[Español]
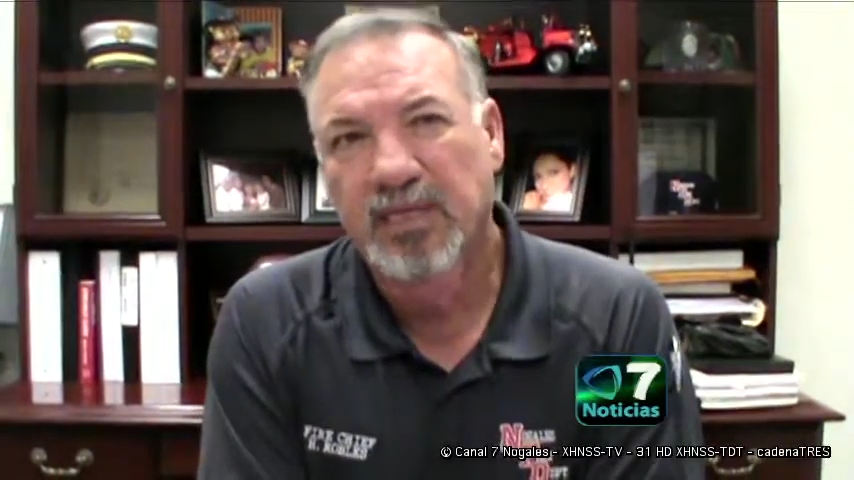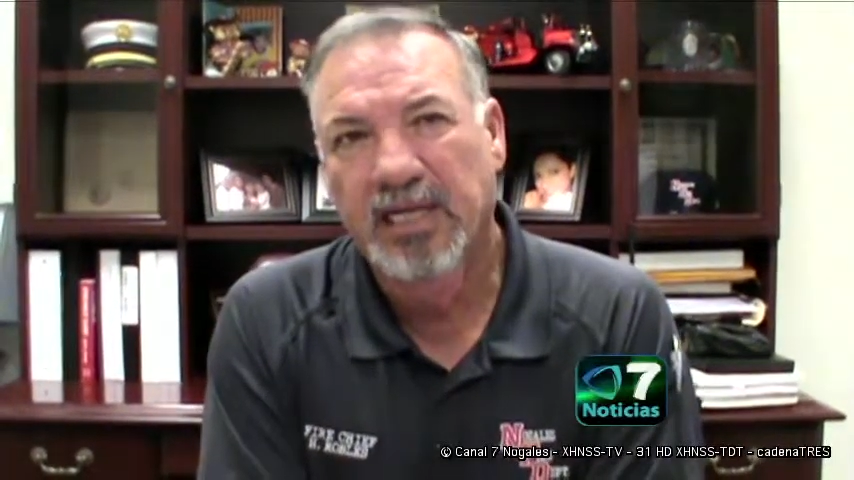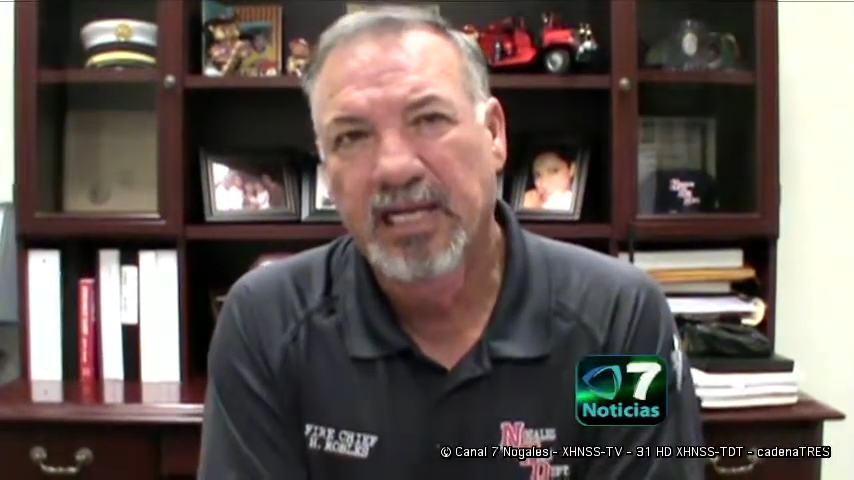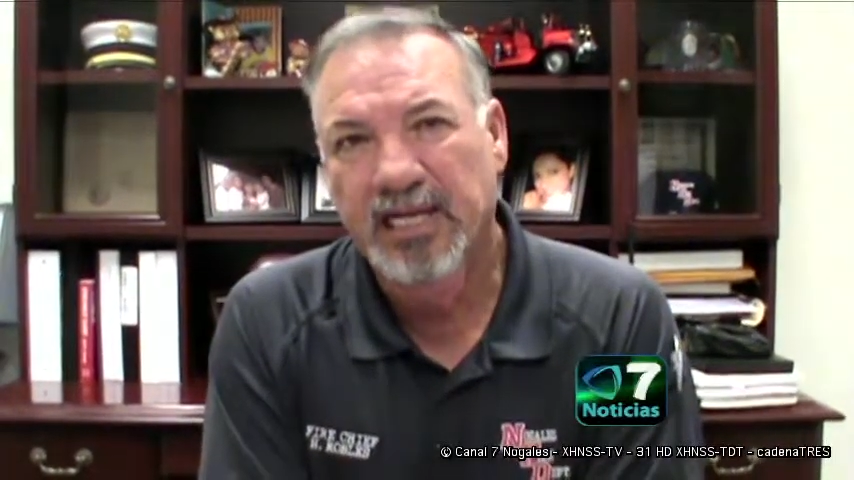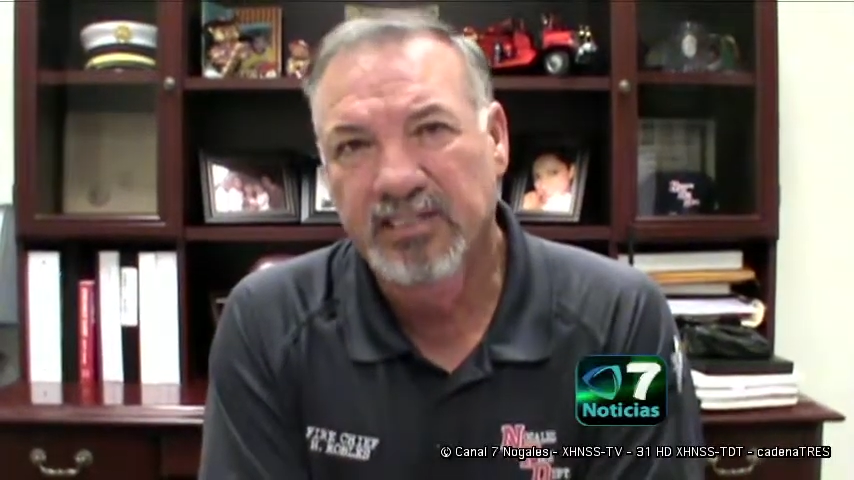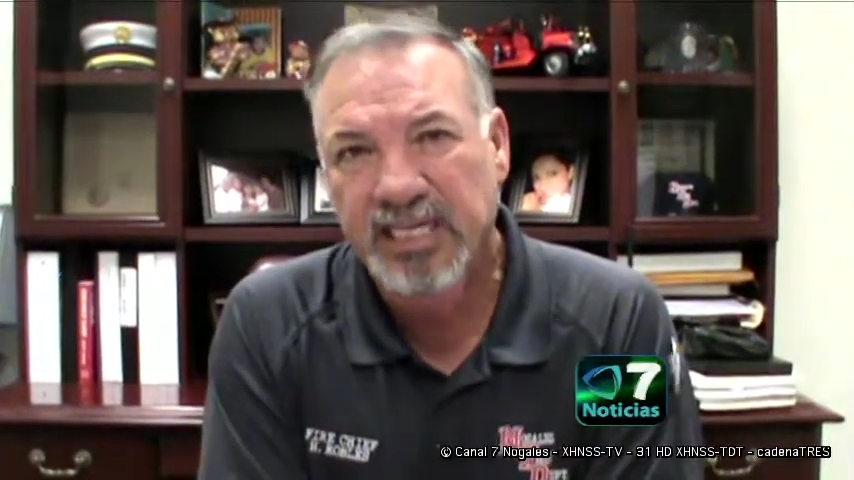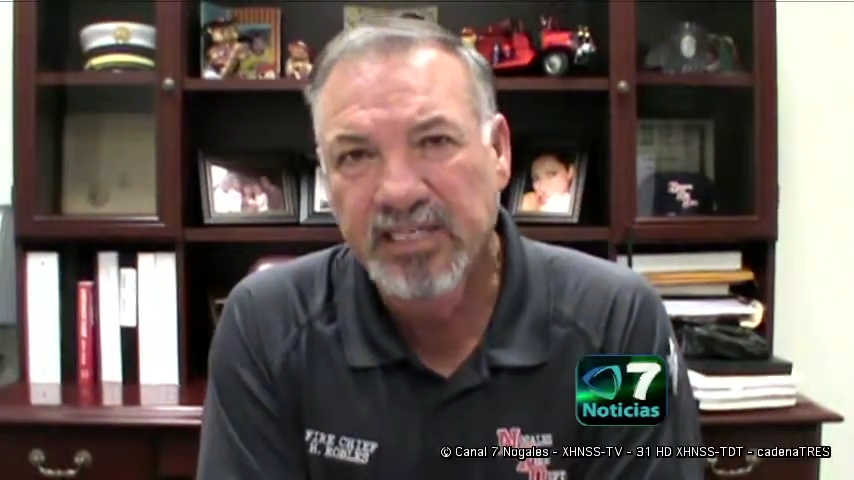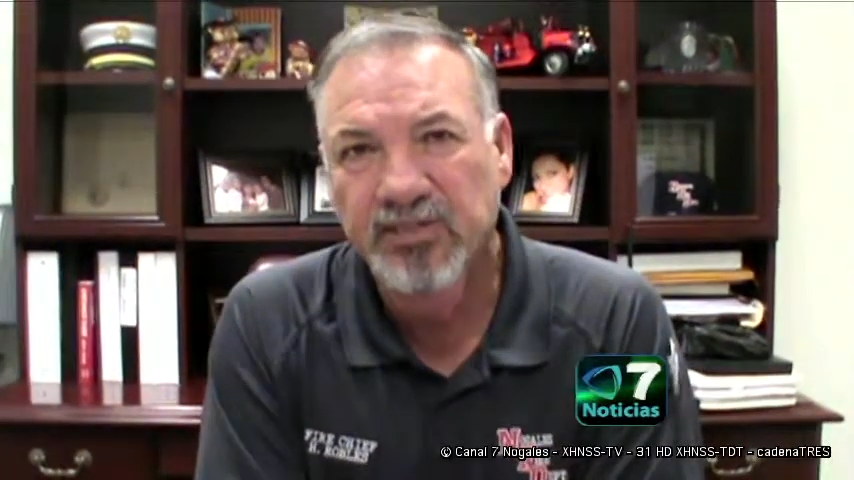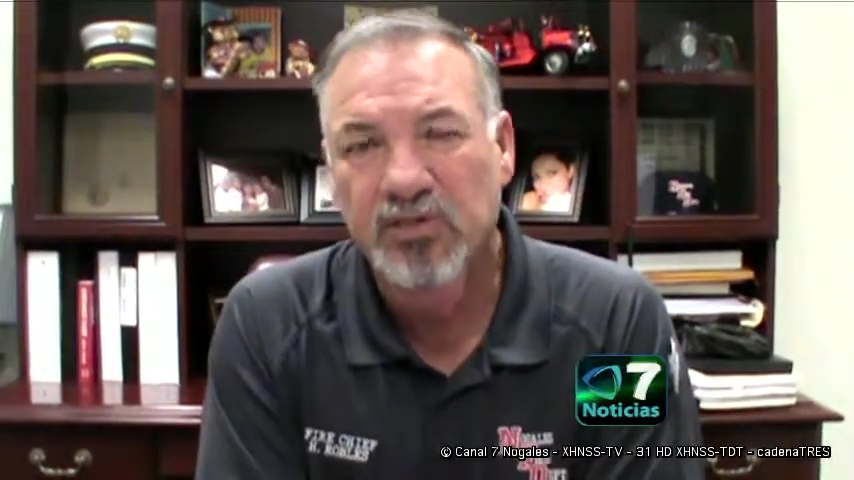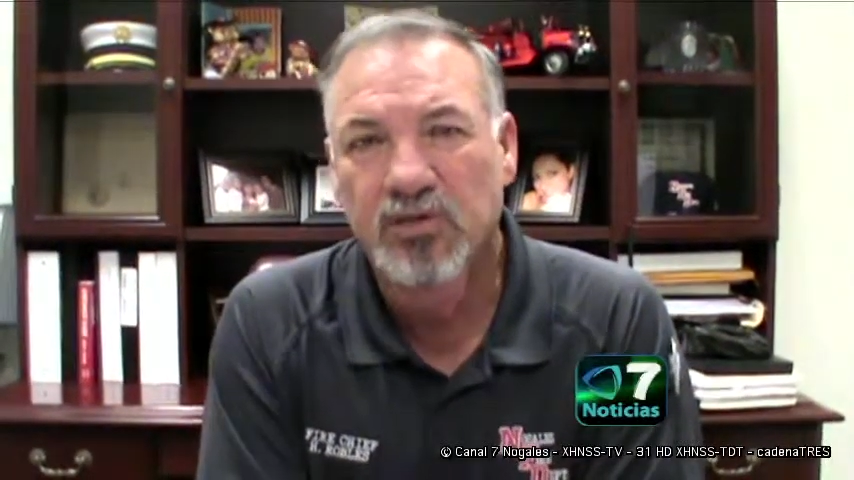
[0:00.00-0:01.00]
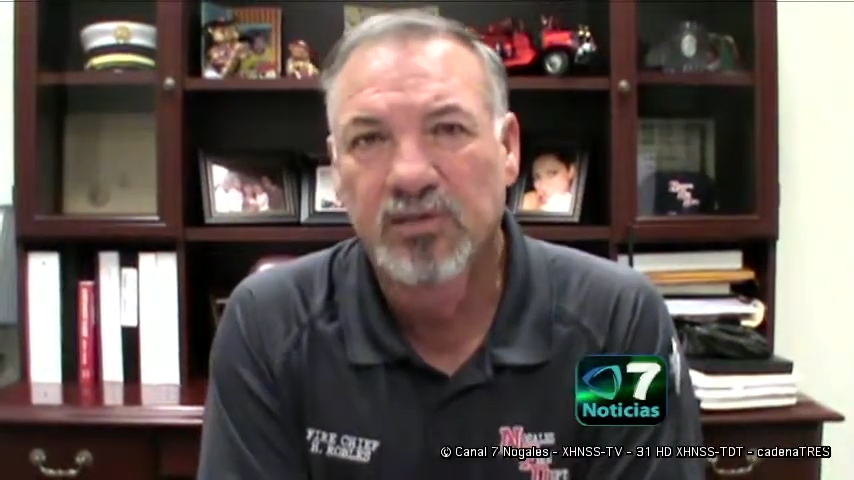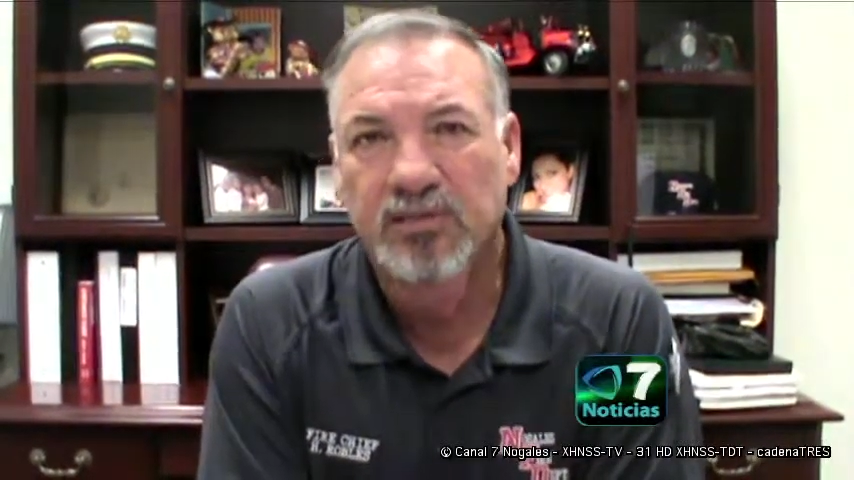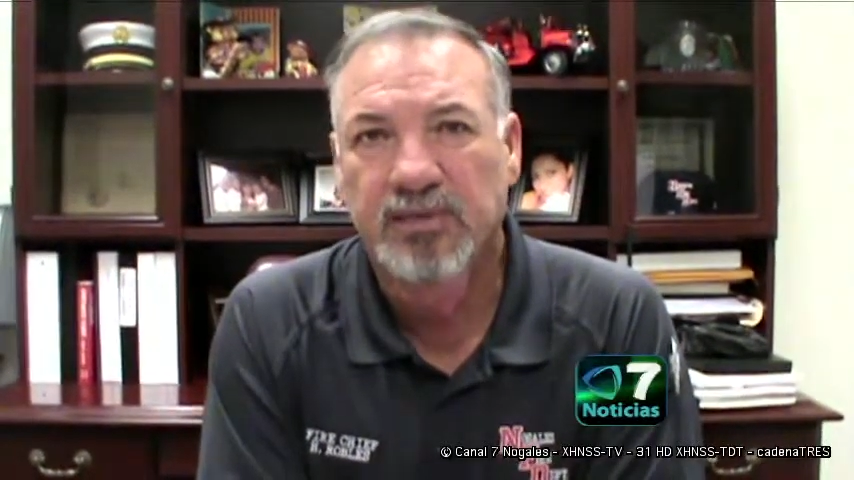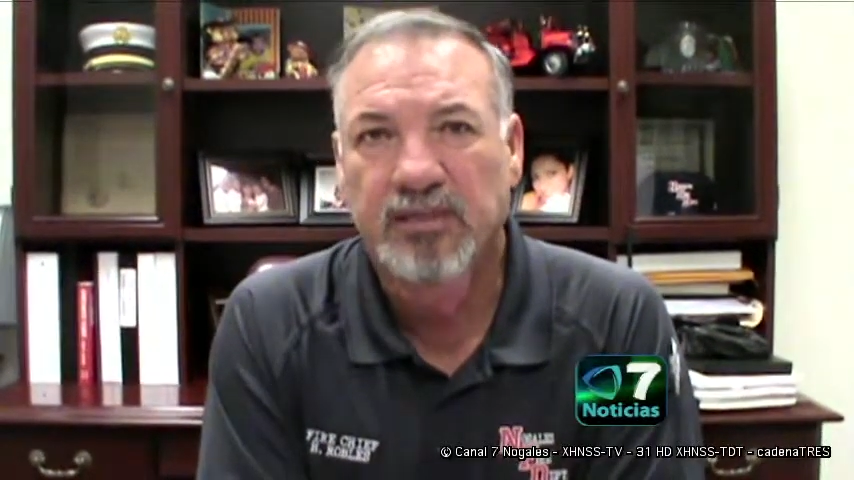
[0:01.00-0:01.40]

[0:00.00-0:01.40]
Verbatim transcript: el ejercicio es,